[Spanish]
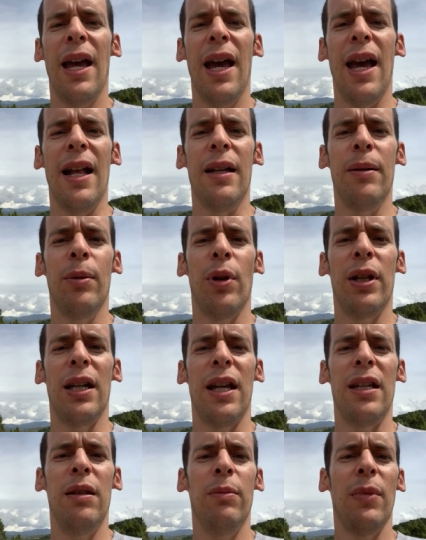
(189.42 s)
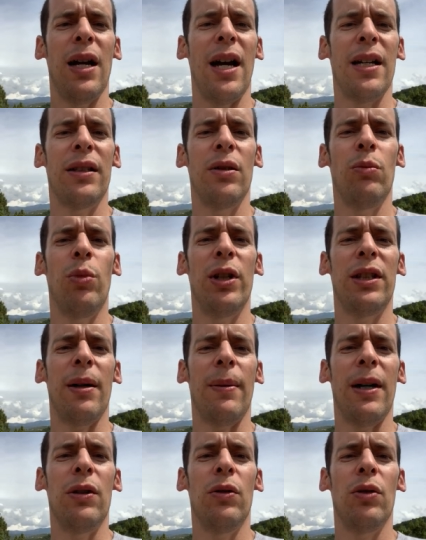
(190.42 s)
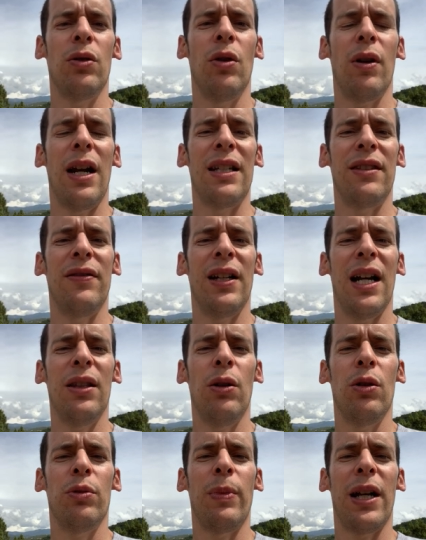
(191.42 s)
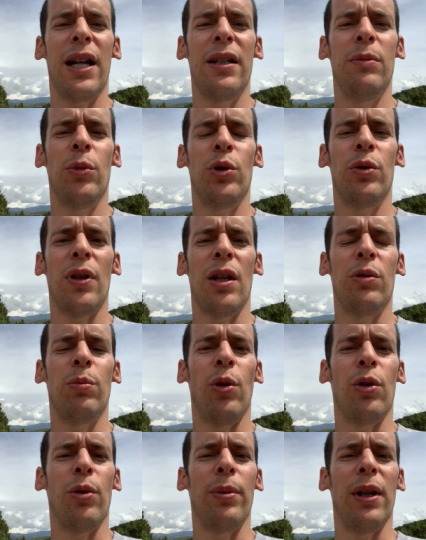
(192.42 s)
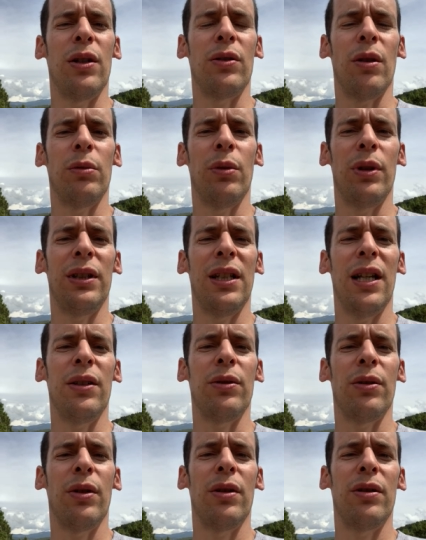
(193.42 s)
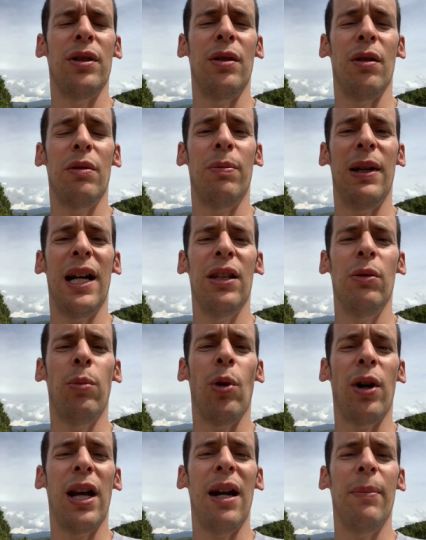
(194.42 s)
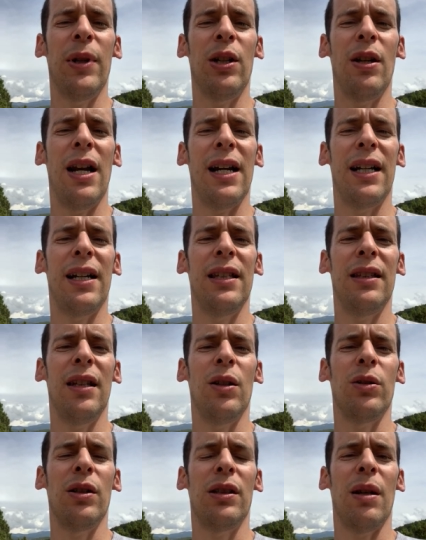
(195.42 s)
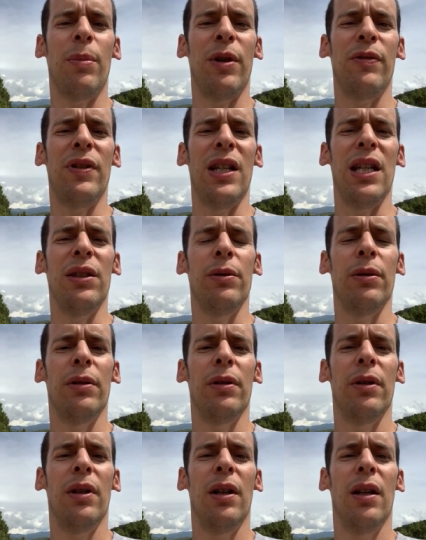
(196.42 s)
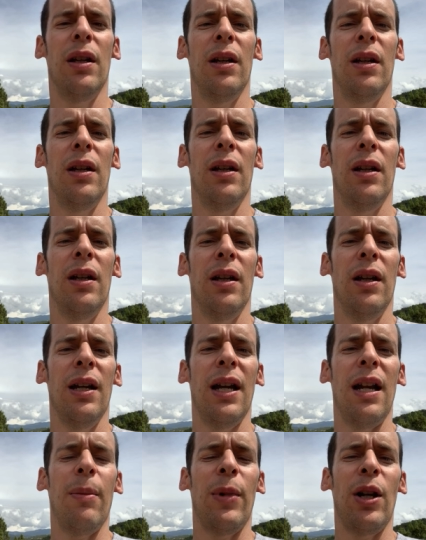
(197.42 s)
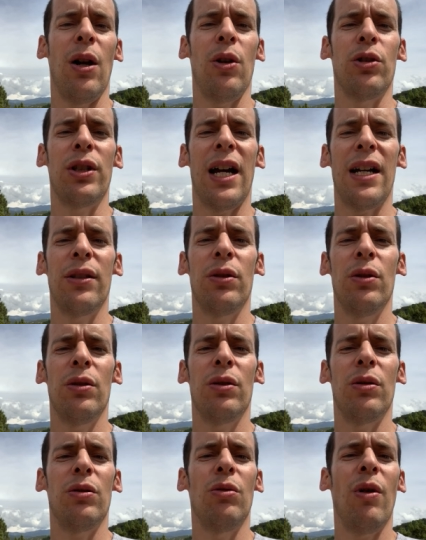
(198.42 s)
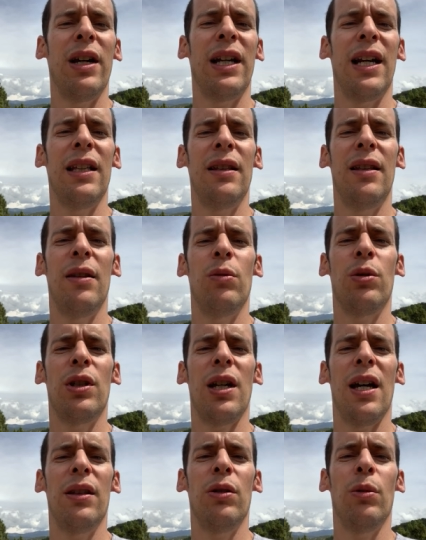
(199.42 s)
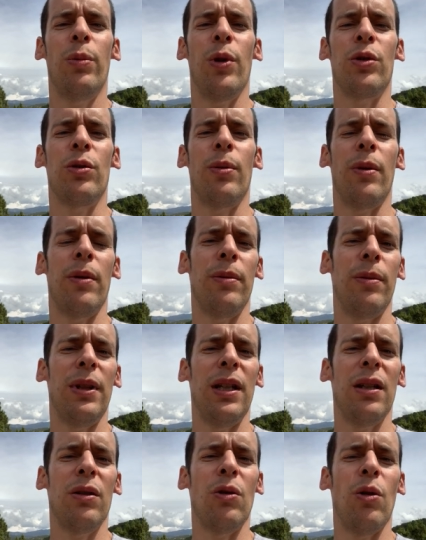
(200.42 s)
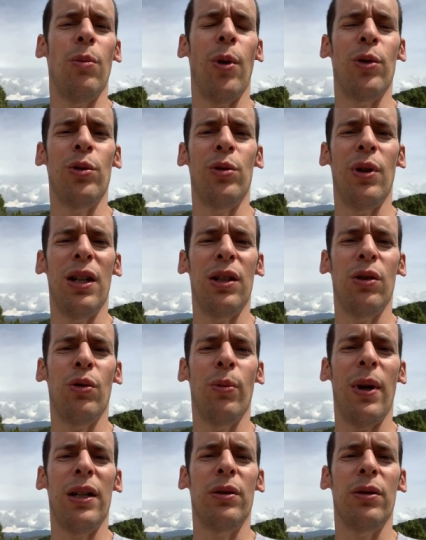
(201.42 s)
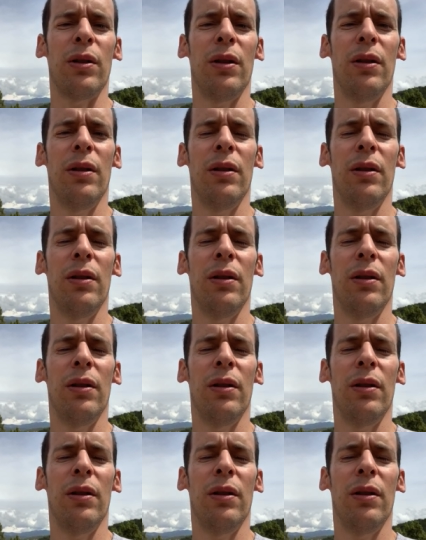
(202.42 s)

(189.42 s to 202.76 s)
El libro de Naim hace un buen trabajo no solo clasificando los mecanismos usados por gobiernos autoritarios, sino explicando por qué la mayoría de la gente los está prefiriendo. En la mayoría de los casos, no hay gente luchando por sobrevivir o por sus derechos humanos.